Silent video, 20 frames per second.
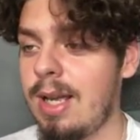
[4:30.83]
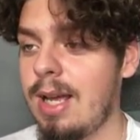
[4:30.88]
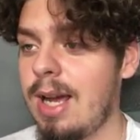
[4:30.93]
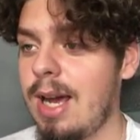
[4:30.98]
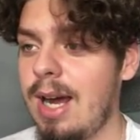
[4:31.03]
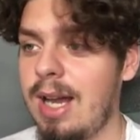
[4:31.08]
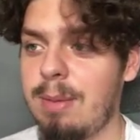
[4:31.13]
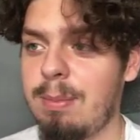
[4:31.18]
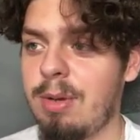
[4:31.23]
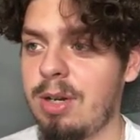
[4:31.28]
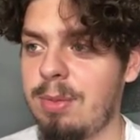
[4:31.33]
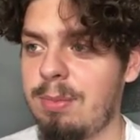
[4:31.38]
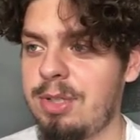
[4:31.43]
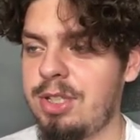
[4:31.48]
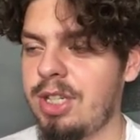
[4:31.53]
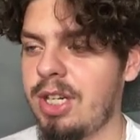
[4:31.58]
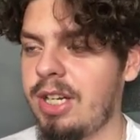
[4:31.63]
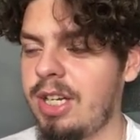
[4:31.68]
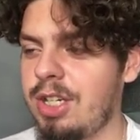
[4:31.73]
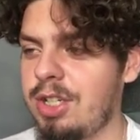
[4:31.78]
albo
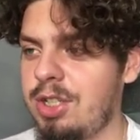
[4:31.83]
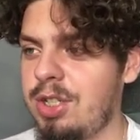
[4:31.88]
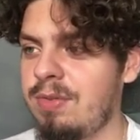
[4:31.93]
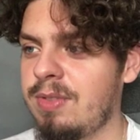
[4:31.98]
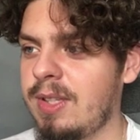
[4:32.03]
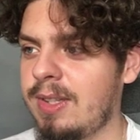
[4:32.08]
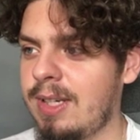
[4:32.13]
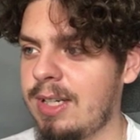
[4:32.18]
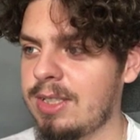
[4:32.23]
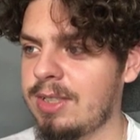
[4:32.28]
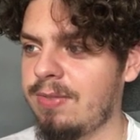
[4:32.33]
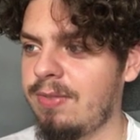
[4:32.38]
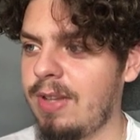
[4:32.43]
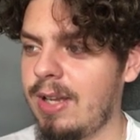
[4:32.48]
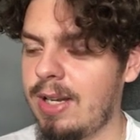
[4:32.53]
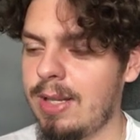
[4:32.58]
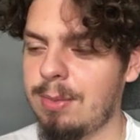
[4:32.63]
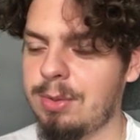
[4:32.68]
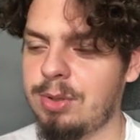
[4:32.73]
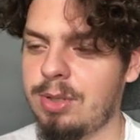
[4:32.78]
robicie jakieś dziwne
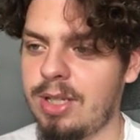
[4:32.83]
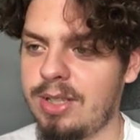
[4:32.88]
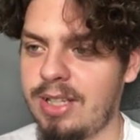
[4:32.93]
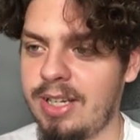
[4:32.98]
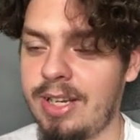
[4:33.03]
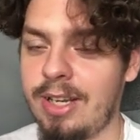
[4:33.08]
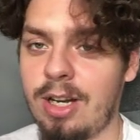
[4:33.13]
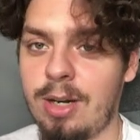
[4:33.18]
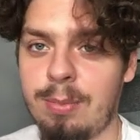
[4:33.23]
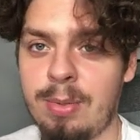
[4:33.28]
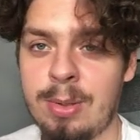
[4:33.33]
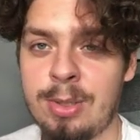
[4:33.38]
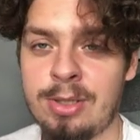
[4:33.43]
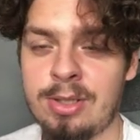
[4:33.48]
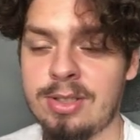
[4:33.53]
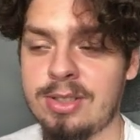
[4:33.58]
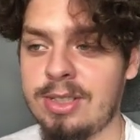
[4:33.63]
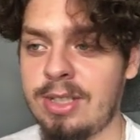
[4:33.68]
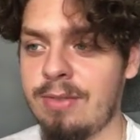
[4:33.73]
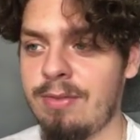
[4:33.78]
transfery, na przykład jakie robią
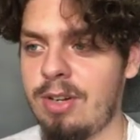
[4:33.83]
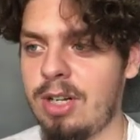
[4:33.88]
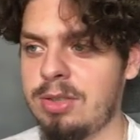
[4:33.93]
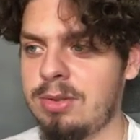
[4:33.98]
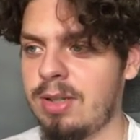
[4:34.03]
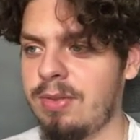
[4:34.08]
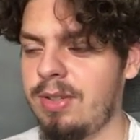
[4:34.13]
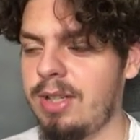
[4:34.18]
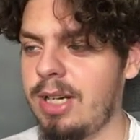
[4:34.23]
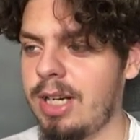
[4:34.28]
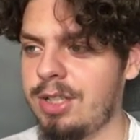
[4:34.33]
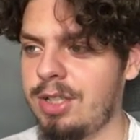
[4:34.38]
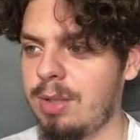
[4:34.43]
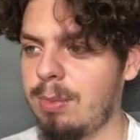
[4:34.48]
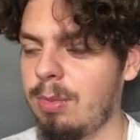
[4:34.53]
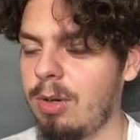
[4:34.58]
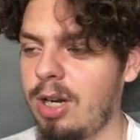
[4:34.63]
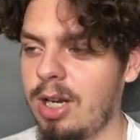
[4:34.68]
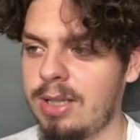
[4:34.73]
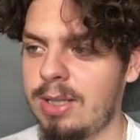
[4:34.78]
Śląskiem Wrocław i
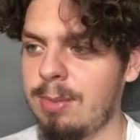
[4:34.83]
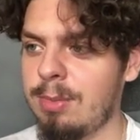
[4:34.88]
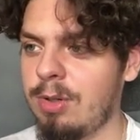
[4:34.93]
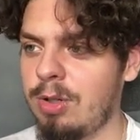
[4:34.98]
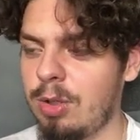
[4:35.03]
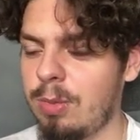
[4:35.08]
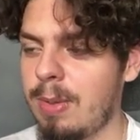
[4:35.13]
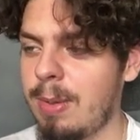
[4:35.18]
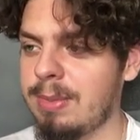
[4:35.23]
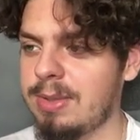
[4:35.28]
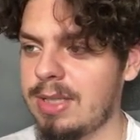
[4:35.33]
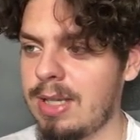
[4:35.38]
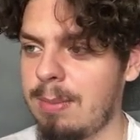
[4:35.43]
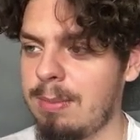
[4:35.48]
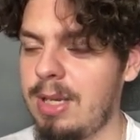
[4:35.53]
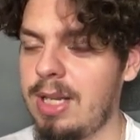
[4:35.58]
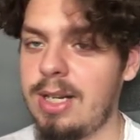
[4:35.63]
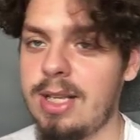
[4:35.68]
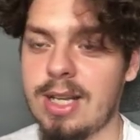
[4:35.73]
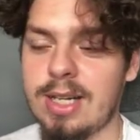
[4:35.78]
gracie bogatym klubem za
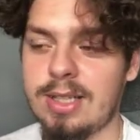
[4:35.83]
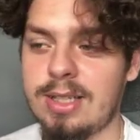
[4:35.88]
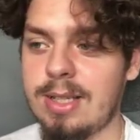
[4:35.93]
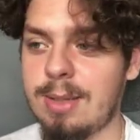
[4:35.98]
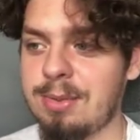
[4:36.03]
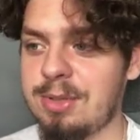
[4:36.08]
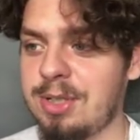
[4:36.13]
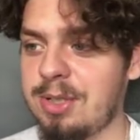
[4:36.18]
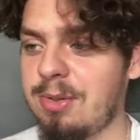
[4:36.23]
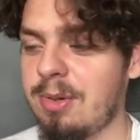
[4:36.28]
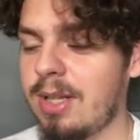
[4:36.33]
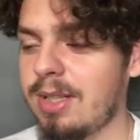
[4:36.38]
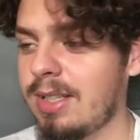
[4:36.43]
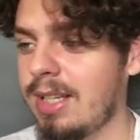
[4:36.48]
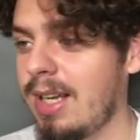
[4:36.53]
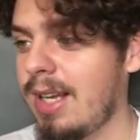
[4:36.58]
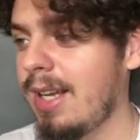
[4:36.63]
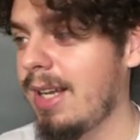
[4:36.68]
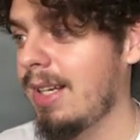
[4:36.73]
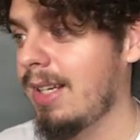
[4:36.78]
miliard na
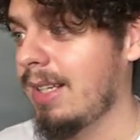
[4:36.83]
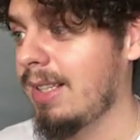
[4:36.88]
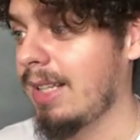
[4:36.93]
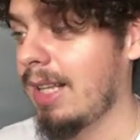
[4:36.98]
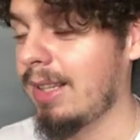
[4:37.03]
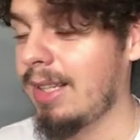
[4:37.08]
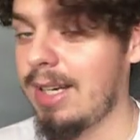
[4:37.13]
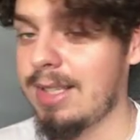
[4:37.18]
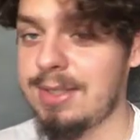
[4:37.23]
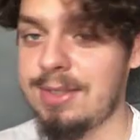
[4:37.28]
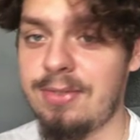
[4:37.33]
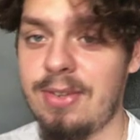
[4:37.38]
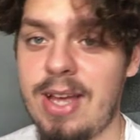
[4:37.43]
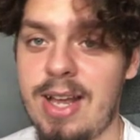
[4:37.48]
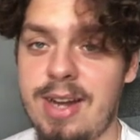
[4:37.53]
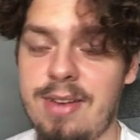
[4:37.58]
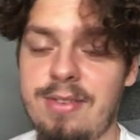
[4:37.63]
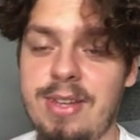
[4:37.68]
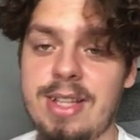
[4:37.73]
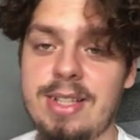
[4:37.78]
przykład na
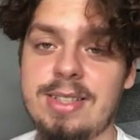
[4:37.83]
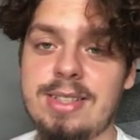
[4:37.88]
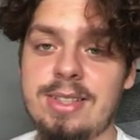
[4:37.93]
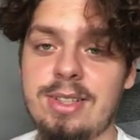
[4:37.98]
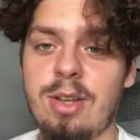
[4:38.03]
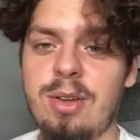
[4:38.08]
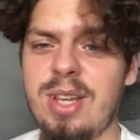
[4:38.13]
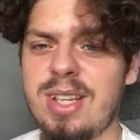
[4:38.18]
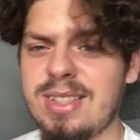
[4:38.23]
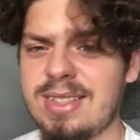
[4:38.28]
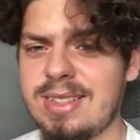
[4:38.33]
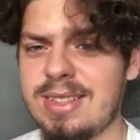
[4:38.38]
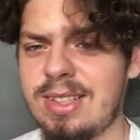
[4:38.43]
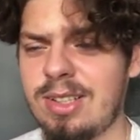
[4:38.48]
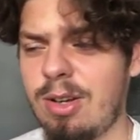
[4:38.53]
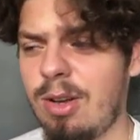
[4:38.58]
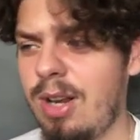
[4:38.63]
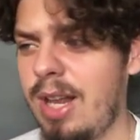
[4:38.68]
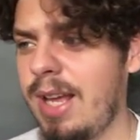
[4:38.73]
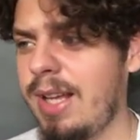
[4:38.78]
transfery, więc to
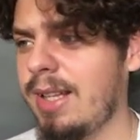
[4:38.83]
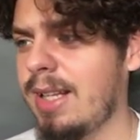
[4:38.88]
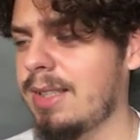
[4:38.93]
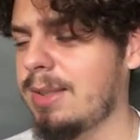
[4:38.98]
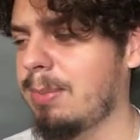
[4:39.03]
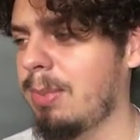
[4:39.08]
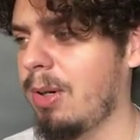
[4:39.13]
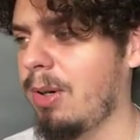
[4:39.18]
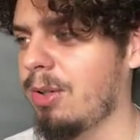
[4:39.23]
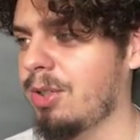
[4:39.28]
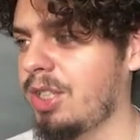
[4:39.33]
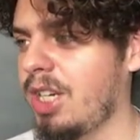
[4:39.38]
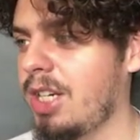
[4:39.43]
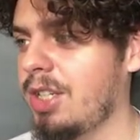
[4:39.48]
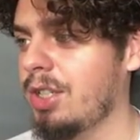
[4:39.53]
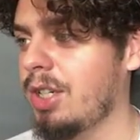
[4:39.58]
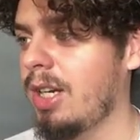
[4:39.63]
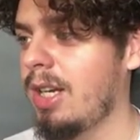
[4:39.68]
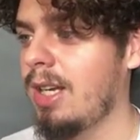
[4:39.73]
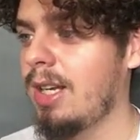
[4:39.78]
jest kolejna spoko
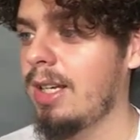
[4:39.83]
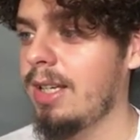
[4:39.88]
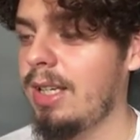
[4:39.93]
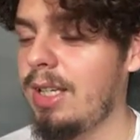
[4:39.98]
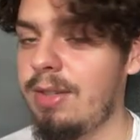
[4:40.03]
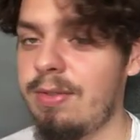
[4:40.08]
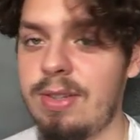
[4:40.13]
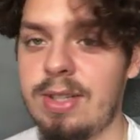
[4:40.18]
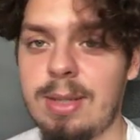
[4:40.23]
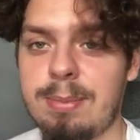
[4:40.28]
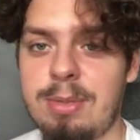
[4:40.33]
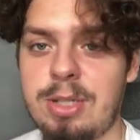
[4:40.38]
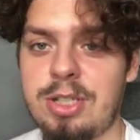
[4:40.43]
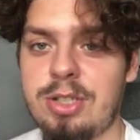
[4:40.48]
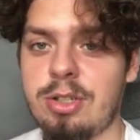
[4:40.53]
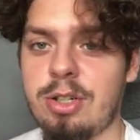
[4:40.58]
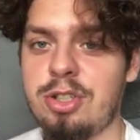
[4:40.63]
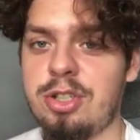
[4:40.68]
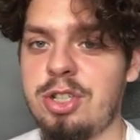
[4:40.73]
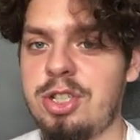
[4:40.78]
rzecz. I wy
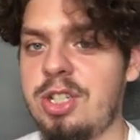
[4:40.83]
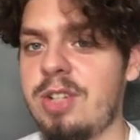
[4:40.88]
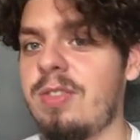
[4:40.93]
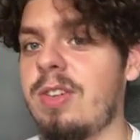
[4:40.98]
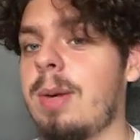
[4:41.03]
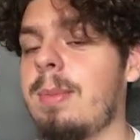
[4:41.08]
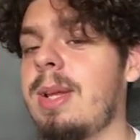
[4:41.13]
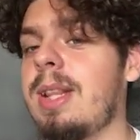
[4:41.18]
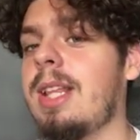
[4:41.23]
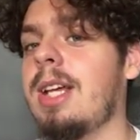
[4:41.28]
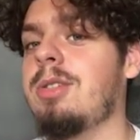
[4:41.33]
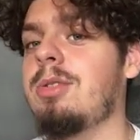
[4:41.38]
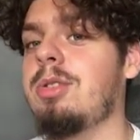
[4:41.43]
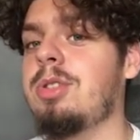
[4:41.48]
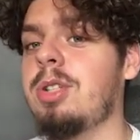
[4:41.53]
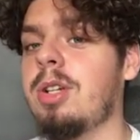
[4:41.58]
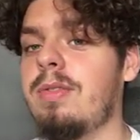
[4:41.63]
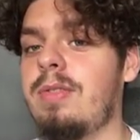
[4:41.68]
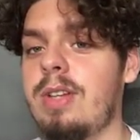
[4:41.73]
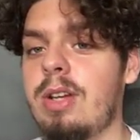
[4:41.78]
napiszcie oczywiście w komentarzu,
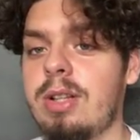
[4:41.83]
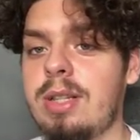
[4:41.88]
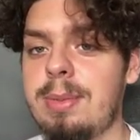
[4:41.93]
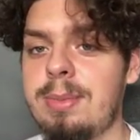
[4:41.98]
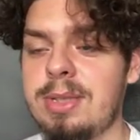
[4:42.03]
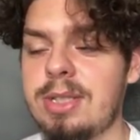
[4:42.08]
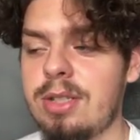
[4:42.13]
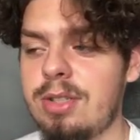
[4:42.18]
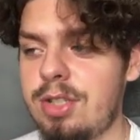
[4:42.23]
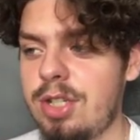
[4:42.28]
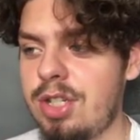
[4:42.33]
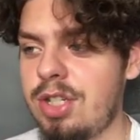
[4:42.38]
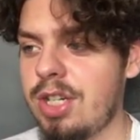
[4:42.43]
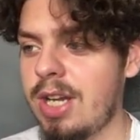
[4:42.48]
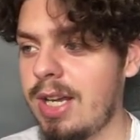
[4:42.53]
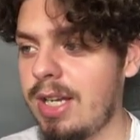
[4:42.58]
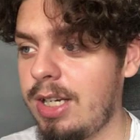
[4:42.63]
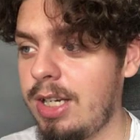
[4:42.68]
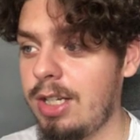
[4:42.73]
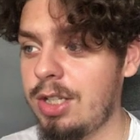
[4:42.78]
co wy o tym
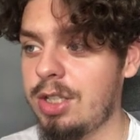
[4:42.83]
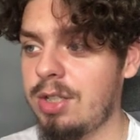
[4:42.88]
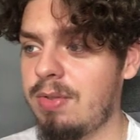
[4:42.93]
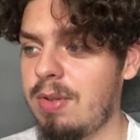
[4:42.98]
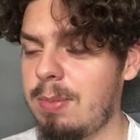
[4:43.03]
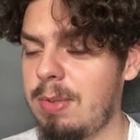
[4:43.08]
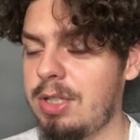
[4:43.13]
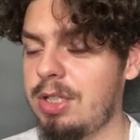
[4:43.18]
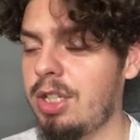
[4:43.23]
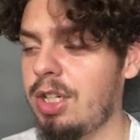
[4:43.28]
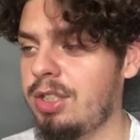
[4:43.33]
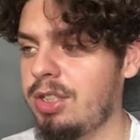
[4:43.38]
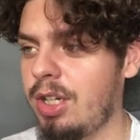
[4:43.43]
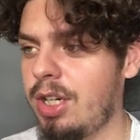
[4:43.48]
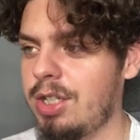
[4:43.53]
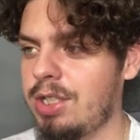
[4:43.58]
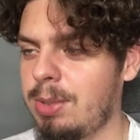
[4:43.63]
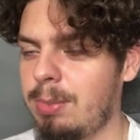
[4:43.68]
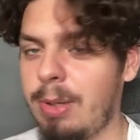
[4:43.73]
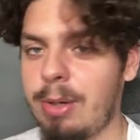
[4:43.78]
sądzicie i czy wy byście
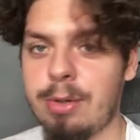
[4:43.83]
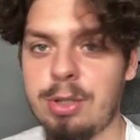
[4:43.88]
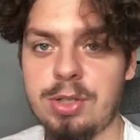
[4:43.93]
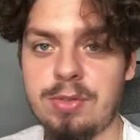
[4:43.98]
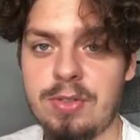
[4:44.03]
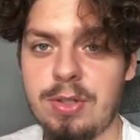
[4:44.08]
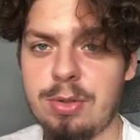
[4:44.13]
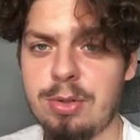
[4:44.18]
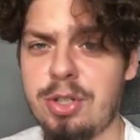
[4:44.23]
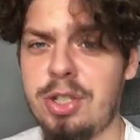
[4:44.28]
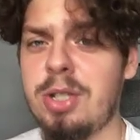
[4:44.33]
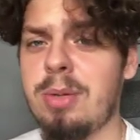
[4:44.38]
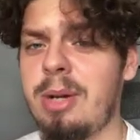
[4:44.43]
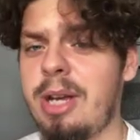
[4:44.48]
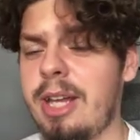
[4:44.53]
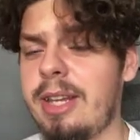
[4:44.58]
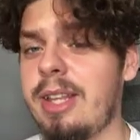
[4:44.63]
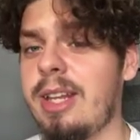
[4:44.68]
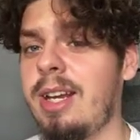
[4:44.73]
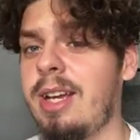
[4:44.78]
chcieli, żebym jakąś fikuśną
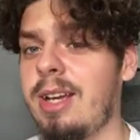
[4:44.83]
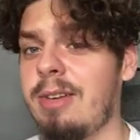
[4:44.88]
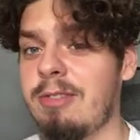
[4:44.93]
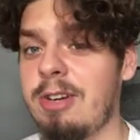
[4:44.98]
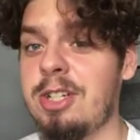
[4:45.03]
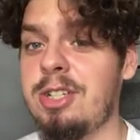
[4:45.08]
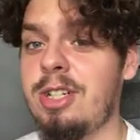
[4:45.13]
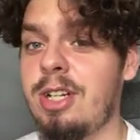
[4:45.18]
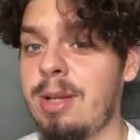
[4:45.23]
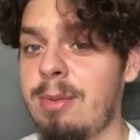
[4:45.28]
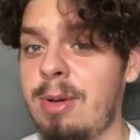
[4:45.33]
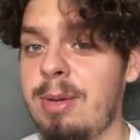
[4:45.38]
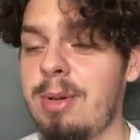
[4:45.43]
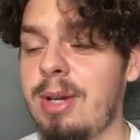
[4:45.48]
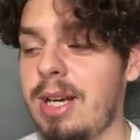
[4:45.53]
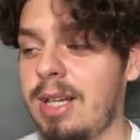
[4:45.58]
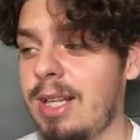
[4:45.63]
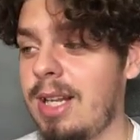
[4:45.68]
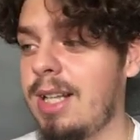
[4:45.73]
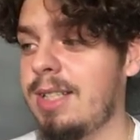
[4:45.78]
karierkę właśnie na
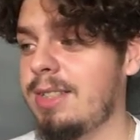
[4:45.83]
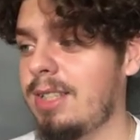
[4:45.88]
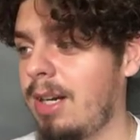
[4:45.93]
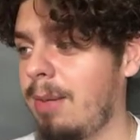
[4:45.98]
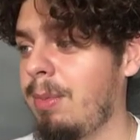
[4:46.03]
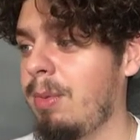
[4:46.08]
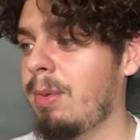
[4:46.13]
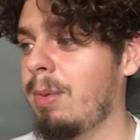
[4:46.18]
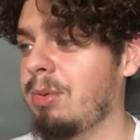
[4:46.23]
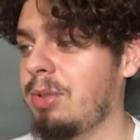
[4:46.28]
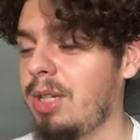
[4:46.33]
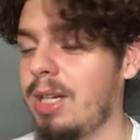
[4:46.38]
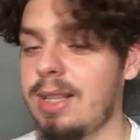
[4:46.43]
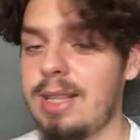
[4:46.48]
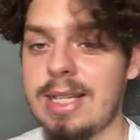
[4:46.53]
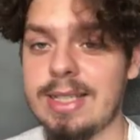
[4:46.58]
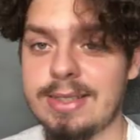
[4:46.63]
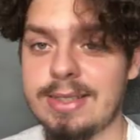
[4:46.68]
moim kanale zrobił, na przykład na